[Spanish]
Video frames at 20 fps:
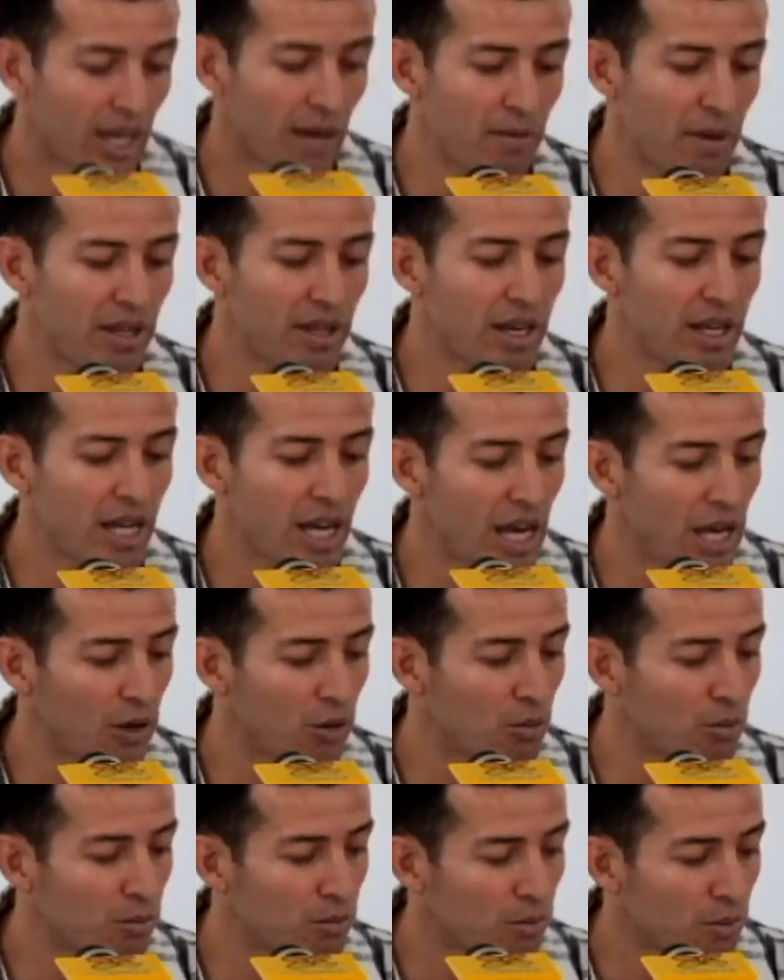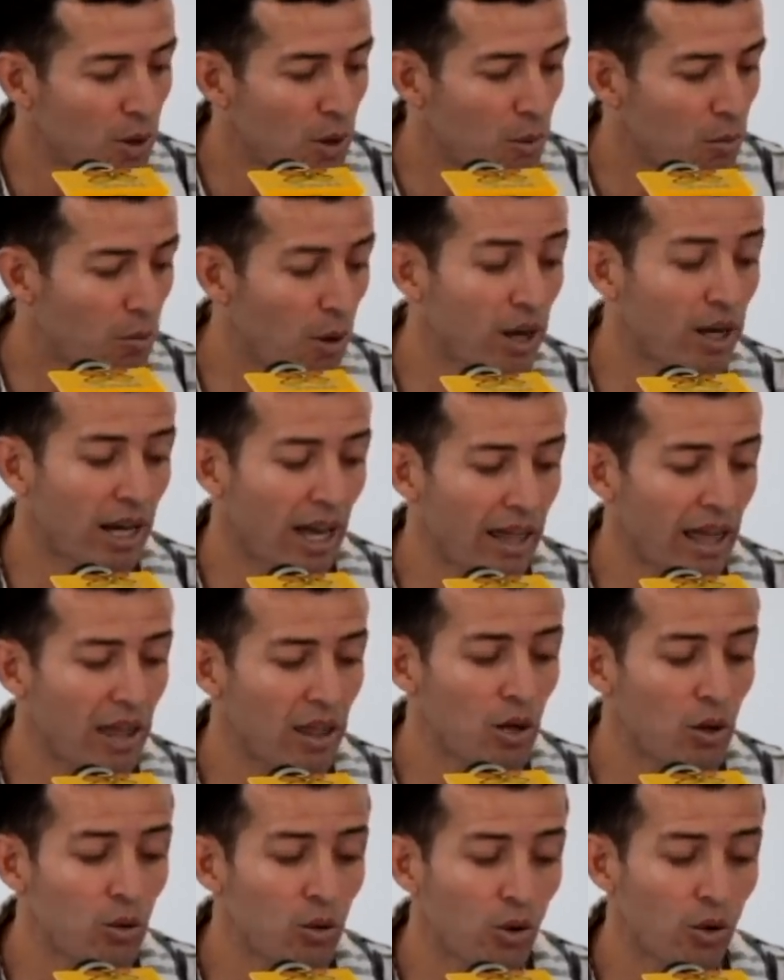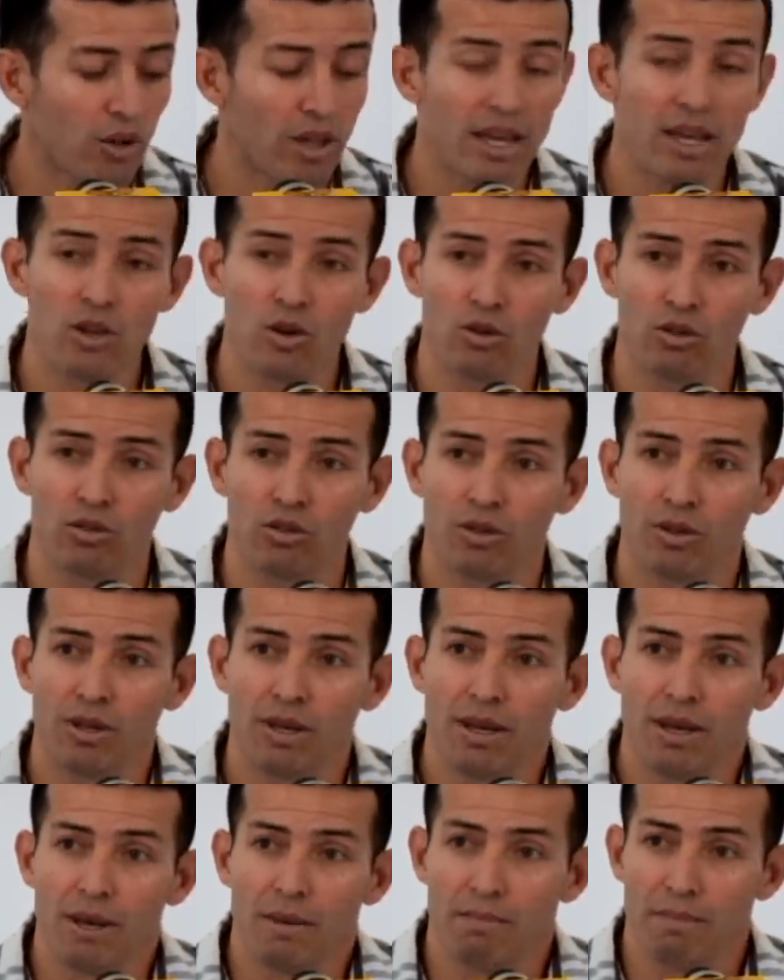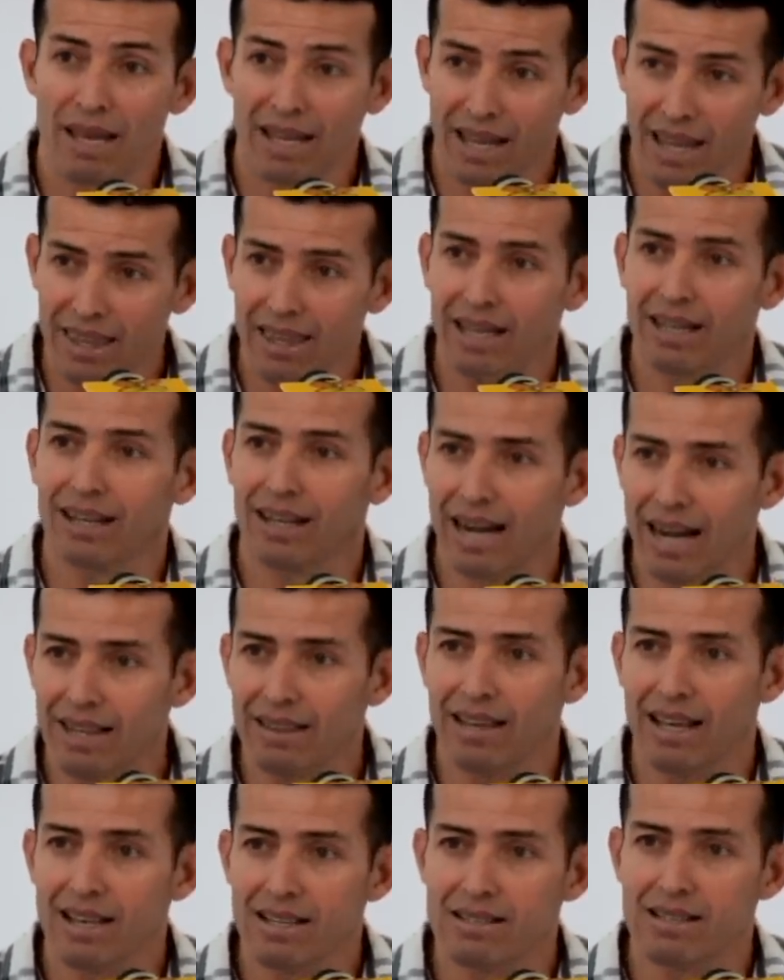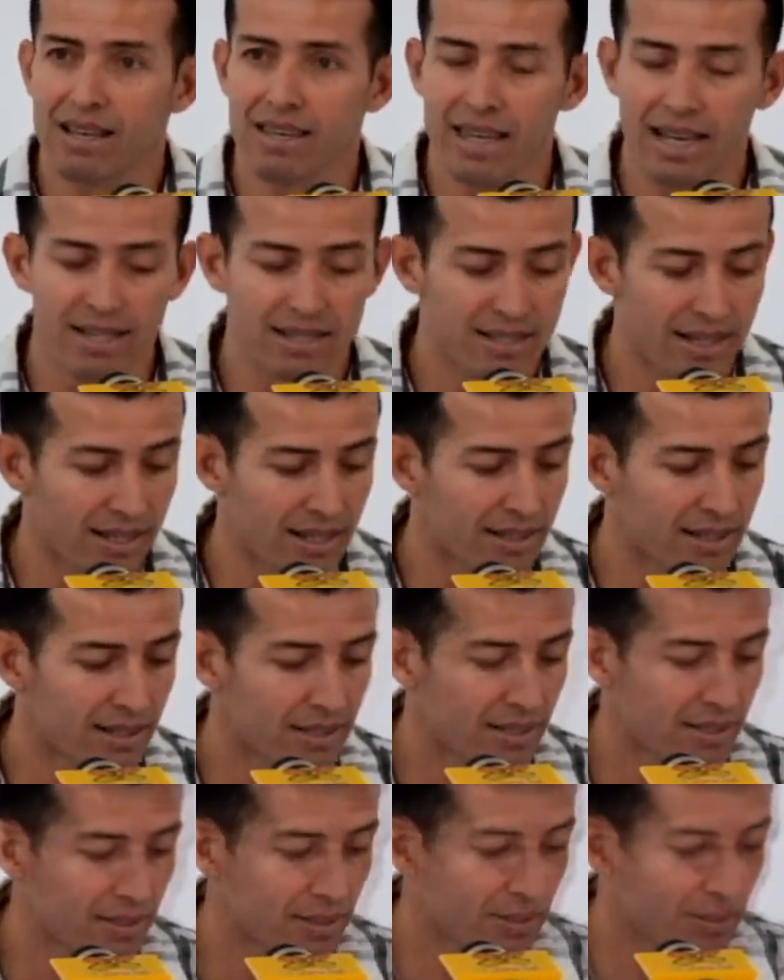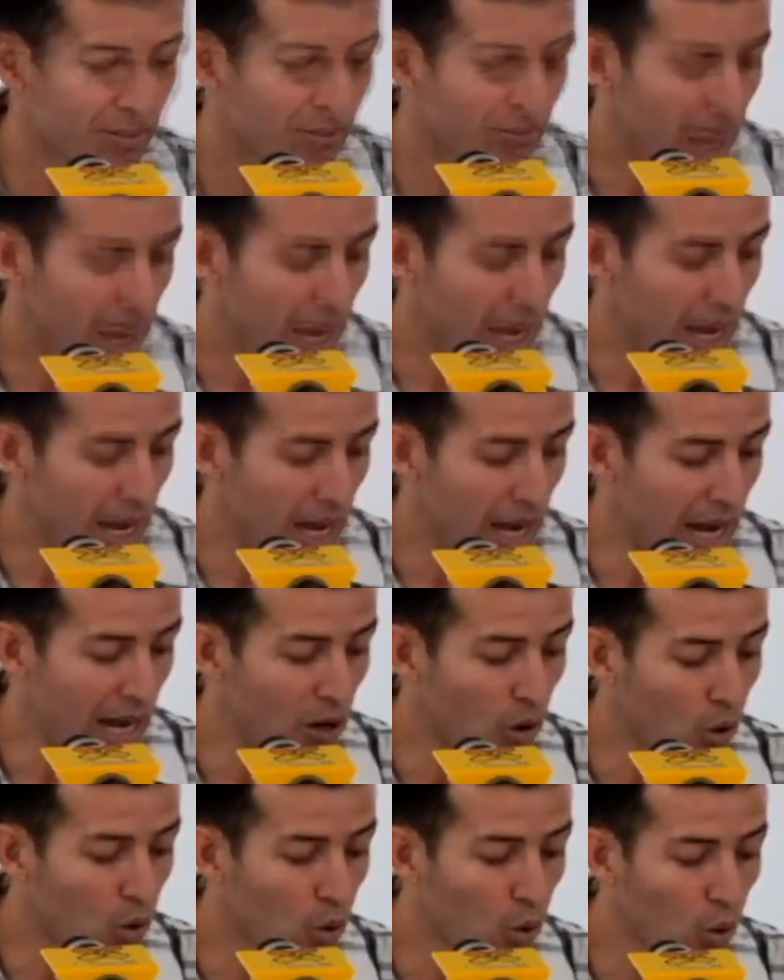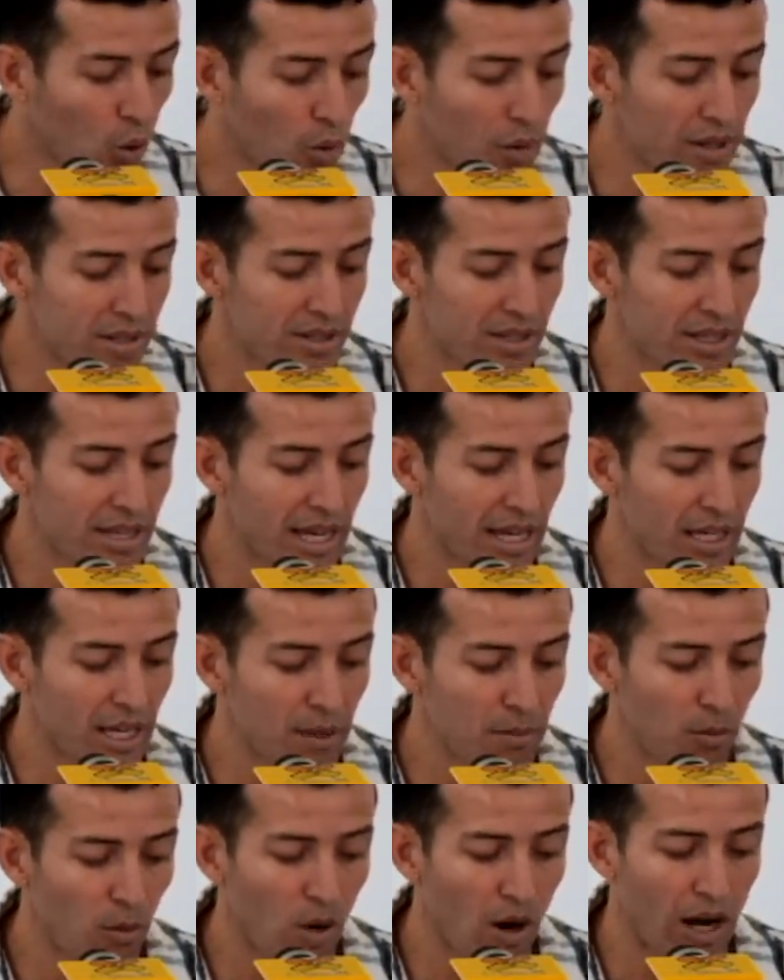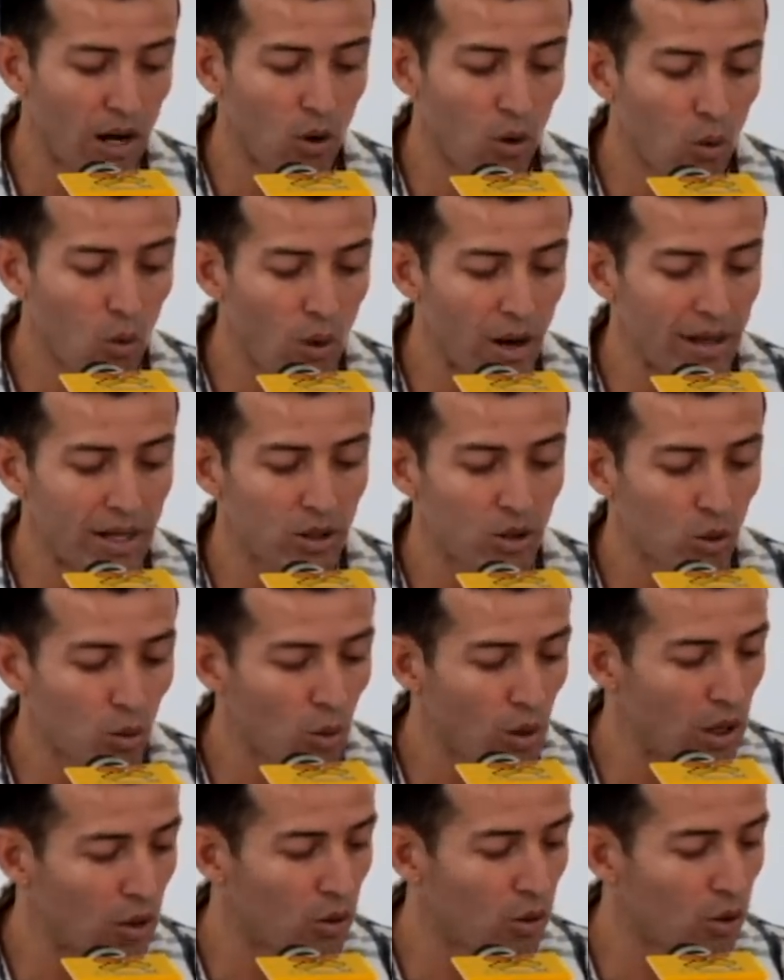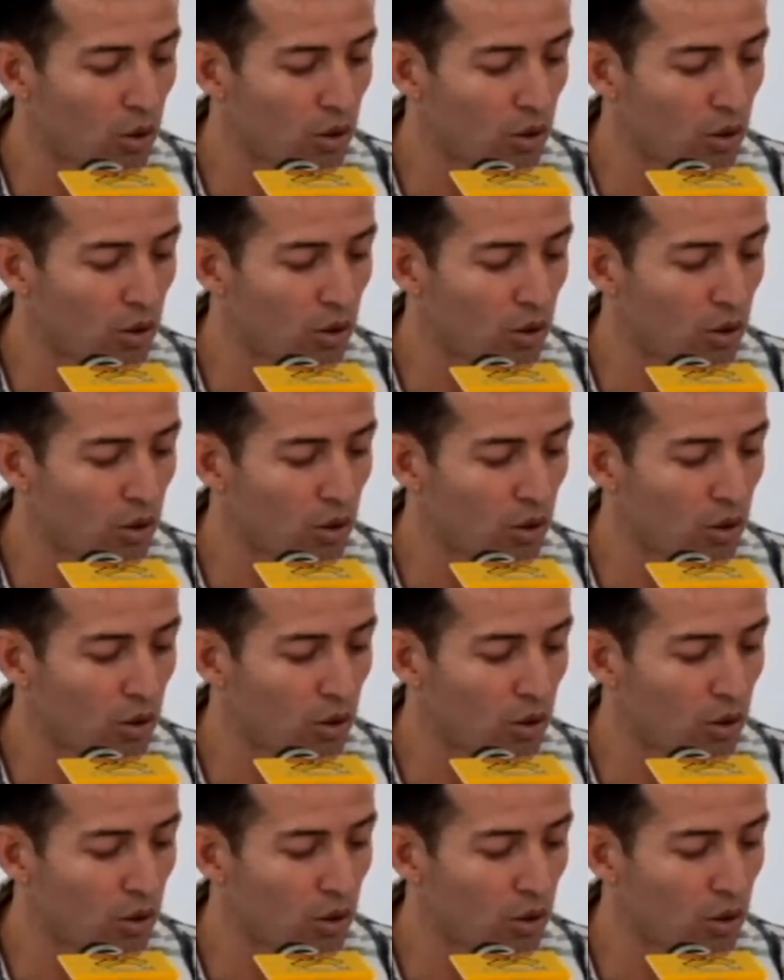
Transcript: que me dirigieron, pues cada uno de ellos me quedan grandes enseñanzas. A los clubes y equipos a los cuales tuve el